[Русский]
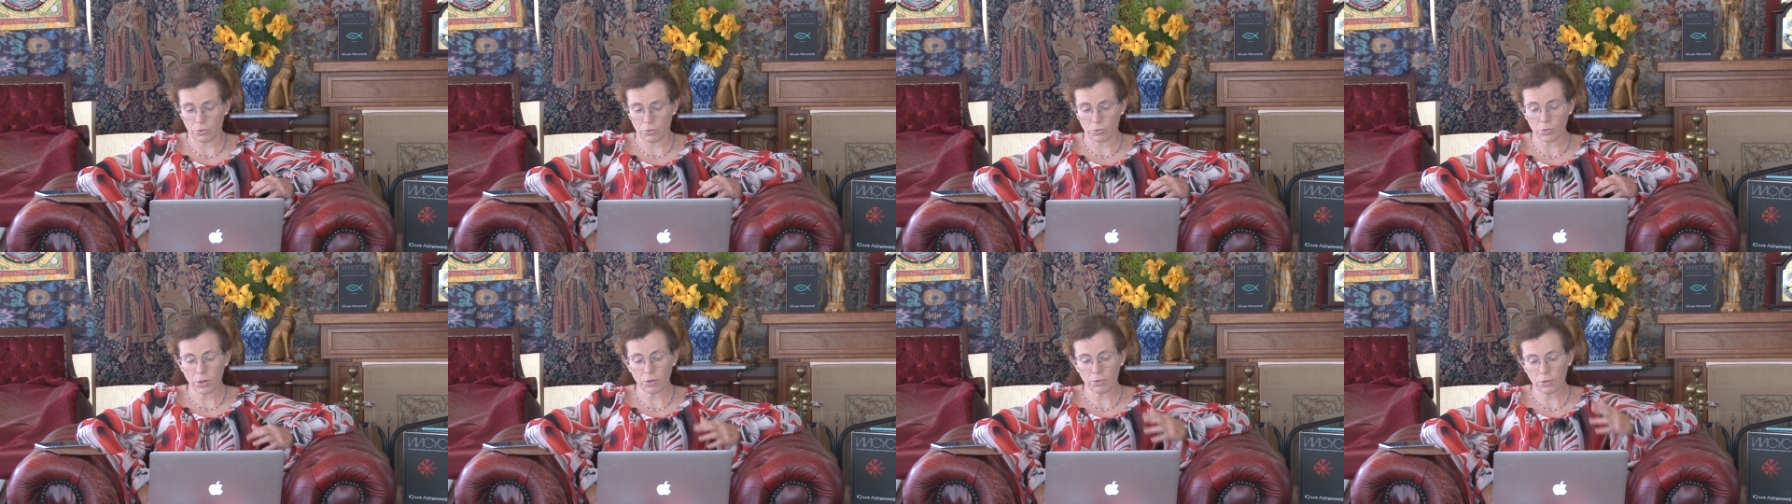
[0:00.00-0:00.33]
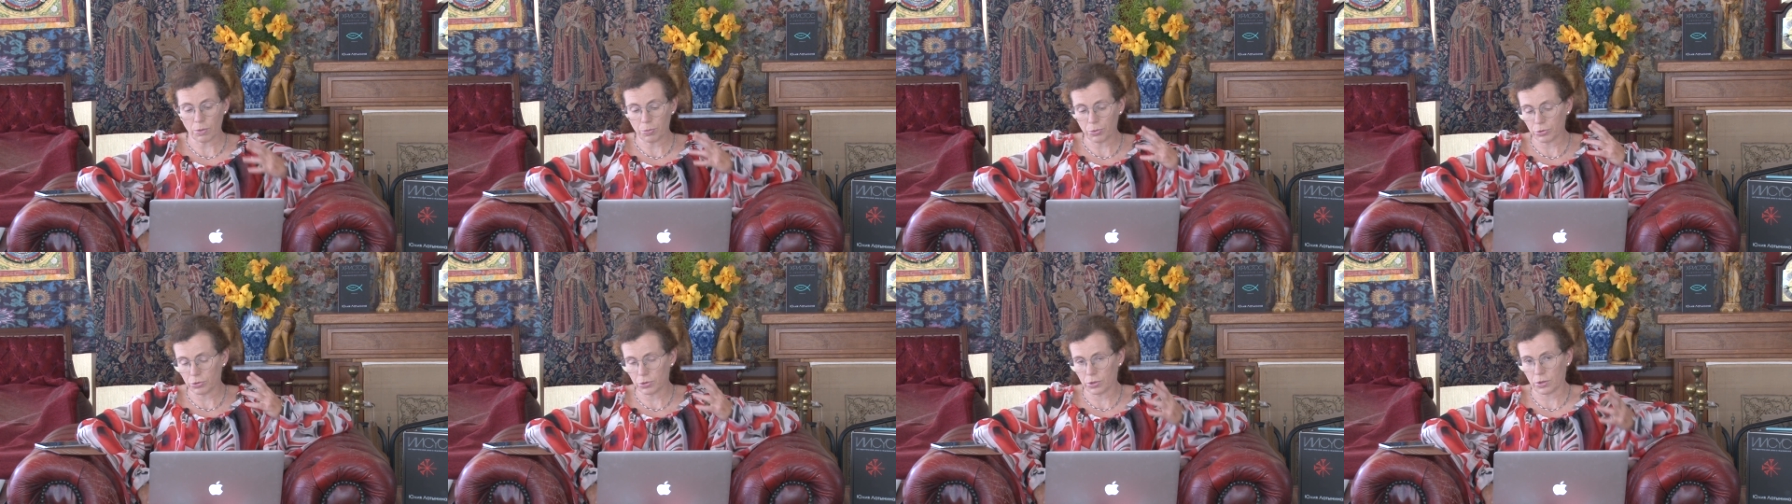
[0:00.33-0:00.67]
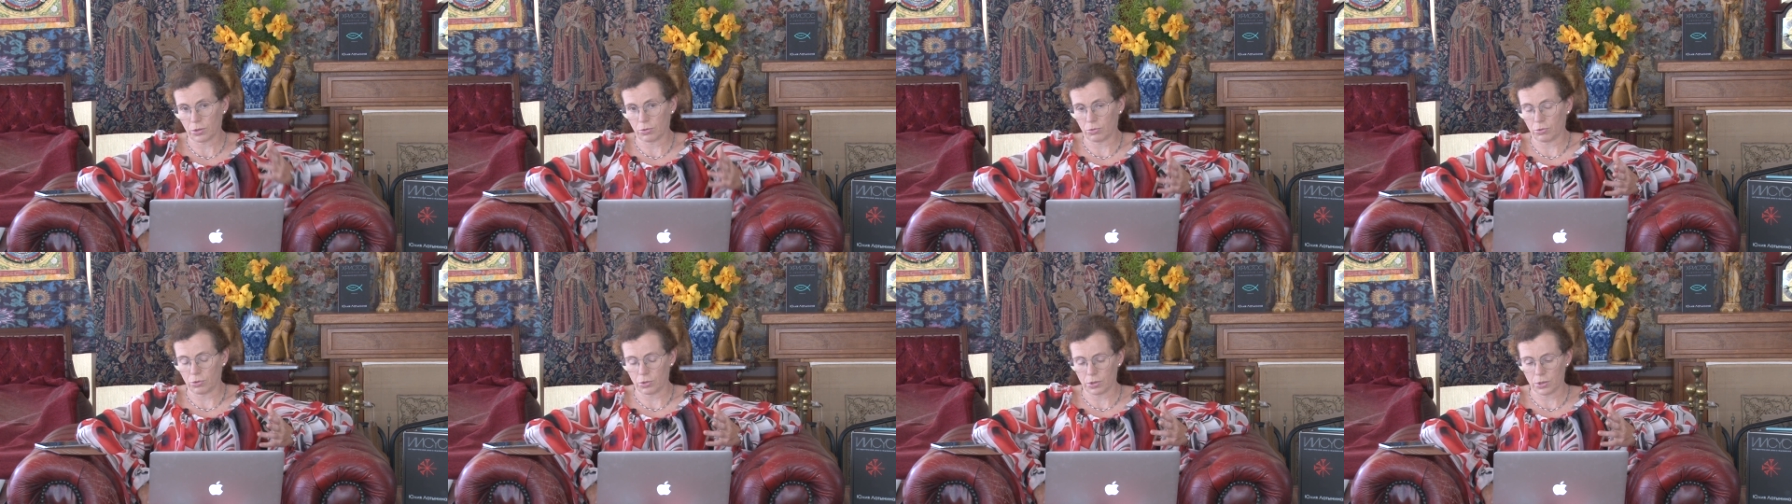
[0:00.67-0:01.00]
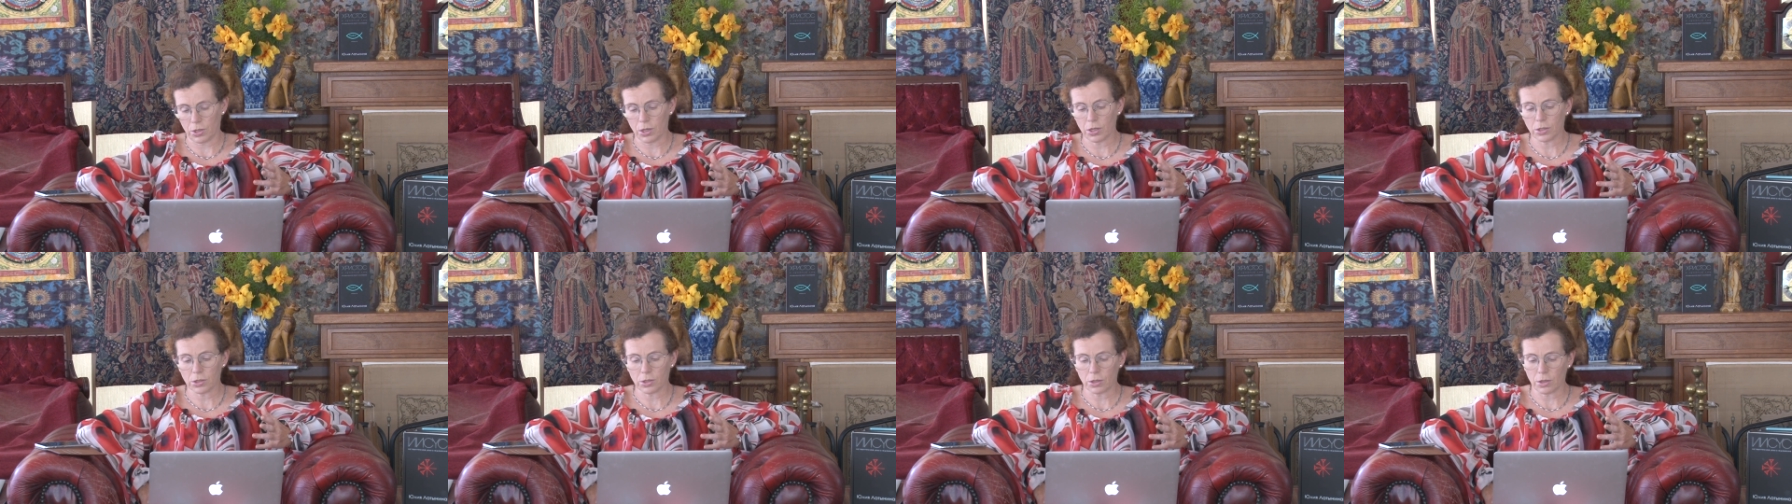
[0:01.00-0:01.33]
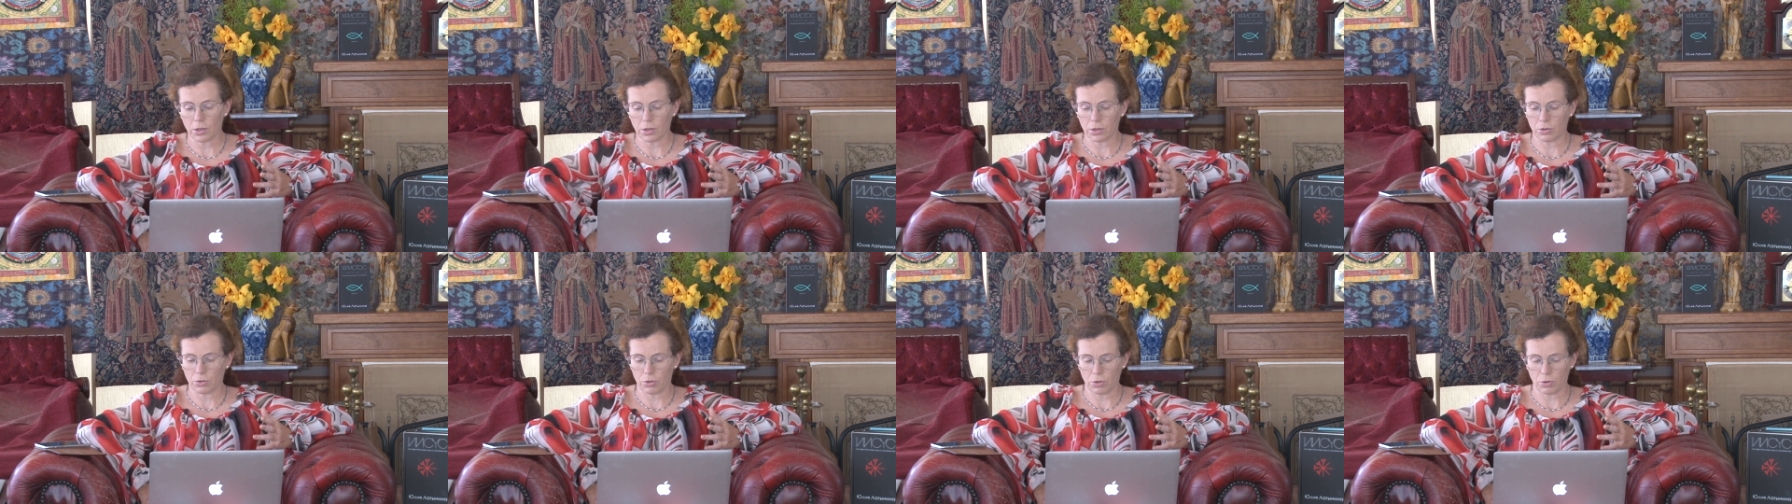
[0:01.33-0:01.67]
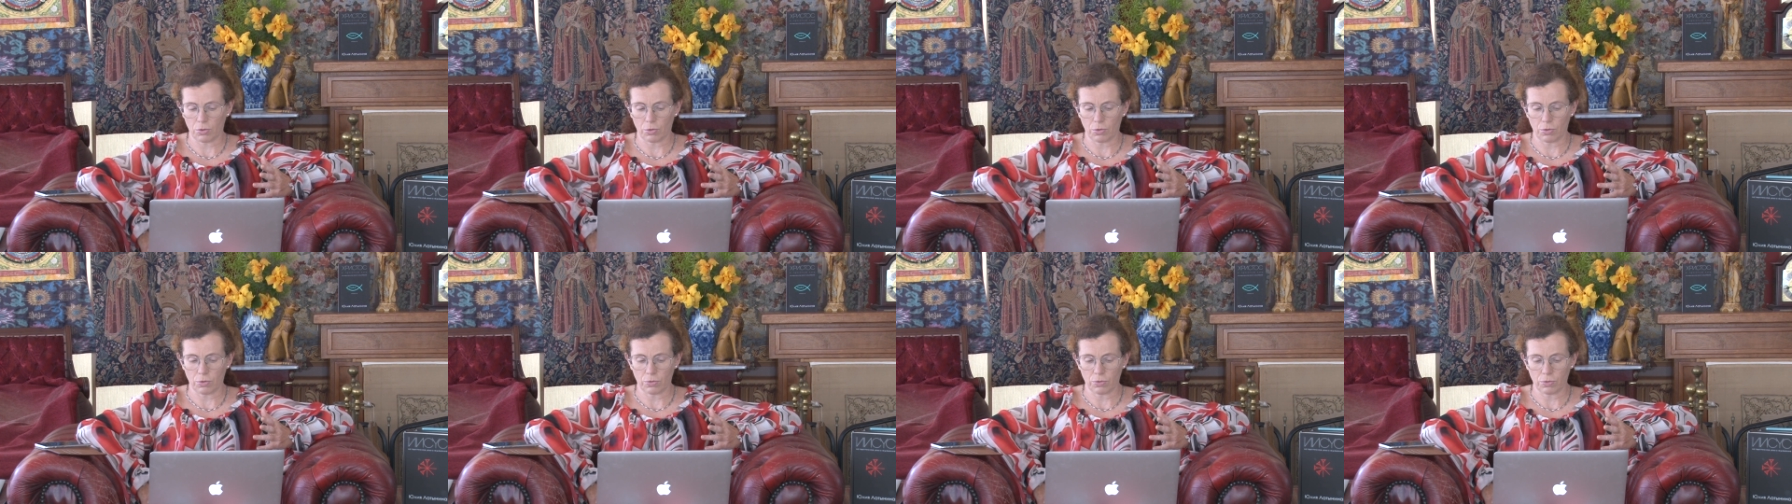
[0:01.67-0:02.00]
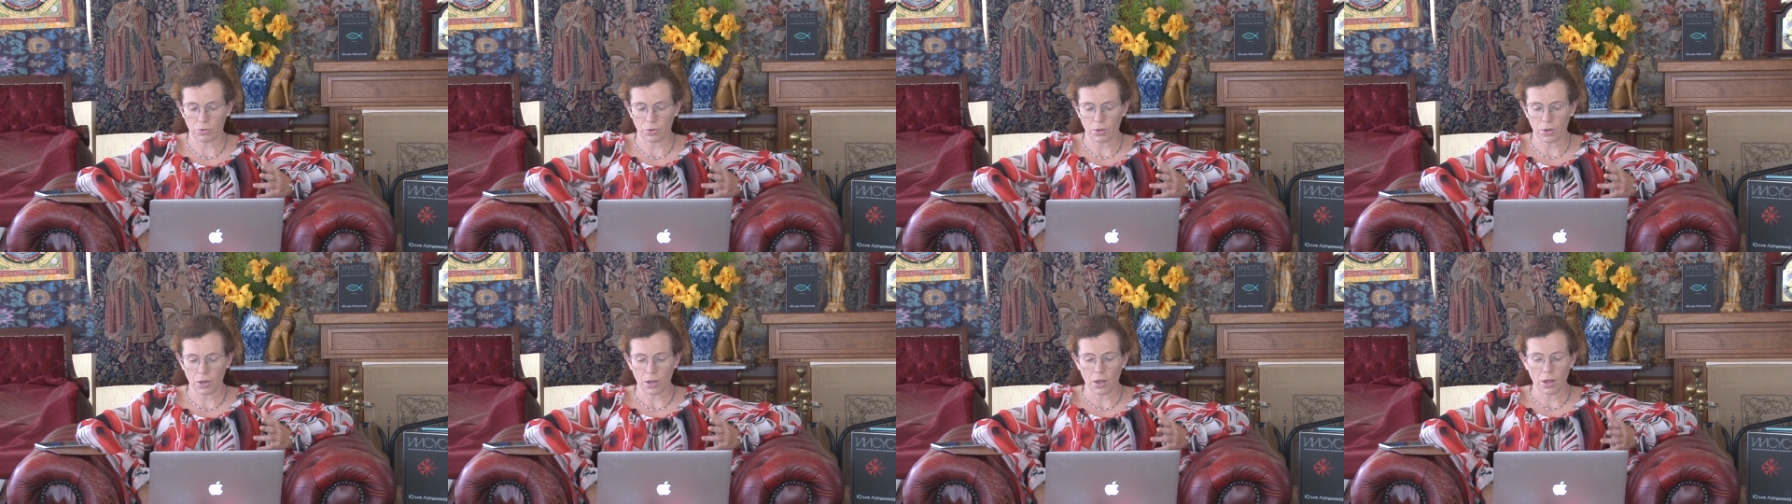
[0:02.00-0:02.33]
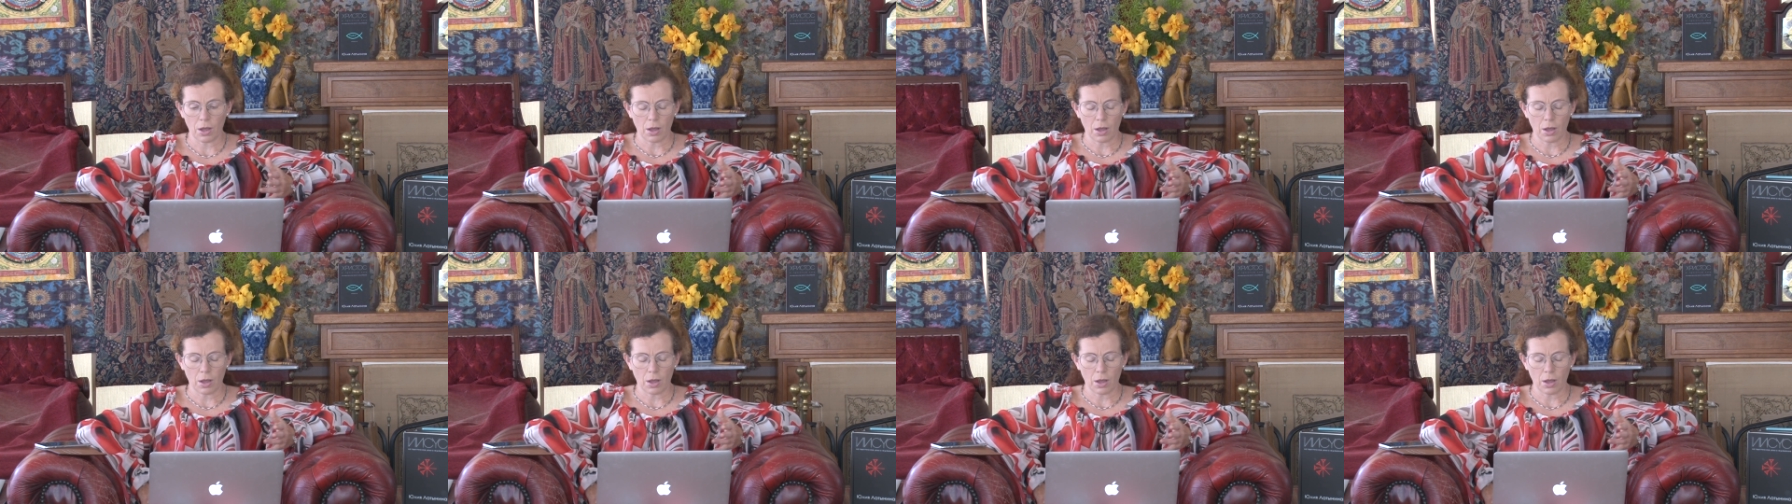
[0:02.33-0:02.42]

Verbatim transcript: У меня вопрос такой, знаете, для дураков –